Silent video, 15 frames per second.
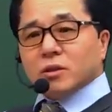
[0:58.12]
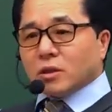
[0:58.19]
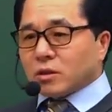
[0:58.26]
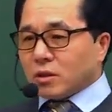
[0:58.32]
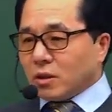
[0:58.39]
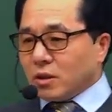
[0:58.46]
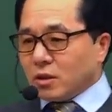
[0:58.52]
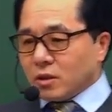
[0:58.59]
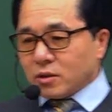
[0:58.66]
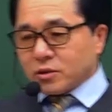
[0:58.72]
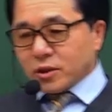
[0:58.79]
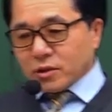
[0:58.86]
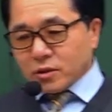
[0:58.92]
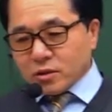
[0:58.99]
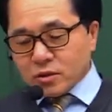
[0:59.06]
그냥
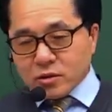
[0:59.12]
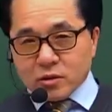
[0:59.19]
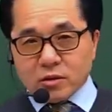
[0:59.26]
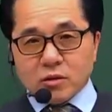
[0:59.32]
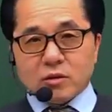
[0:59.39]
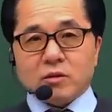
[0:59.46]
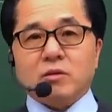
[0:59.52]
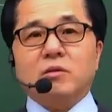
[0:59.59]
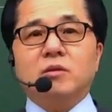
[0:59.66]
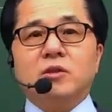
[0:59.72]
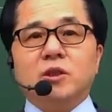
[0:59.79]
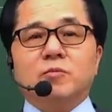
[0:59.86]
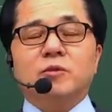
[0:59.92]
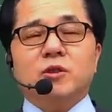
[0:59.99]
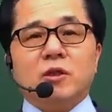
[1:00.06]

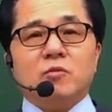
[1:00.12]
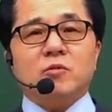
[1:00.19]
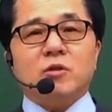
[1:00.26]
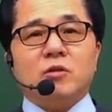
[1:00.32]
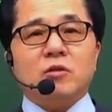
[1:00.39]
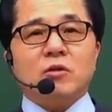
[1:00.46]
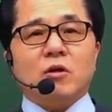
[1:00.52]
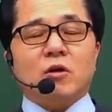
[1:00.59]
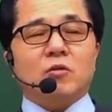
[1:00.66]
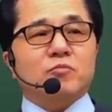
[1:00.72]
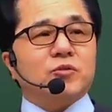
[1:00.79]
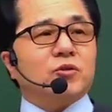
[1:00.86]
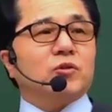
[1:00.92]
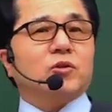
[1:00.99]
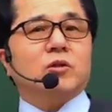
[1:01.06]
CBT가 뭐예요?
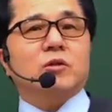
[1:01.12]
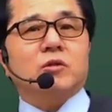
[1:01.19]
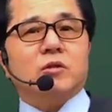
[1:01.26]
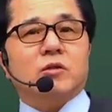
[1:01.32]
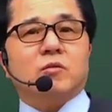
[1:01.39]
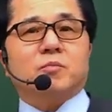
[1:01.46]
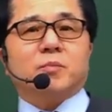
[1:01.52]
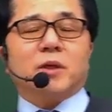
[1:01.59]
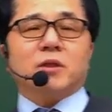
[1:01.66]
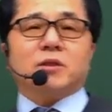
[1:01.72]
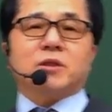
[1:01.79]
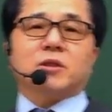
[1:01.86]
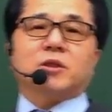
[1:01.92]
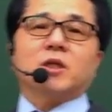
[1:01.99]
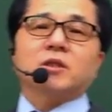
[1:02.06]
컴퓨터
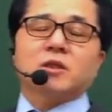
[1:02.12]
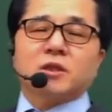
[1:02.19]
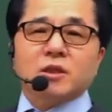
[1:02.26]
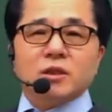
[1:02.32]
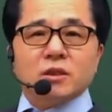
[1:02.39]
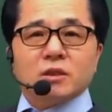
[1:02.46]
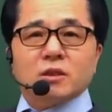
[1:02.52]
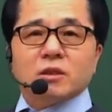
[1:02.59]
베이스 테스트?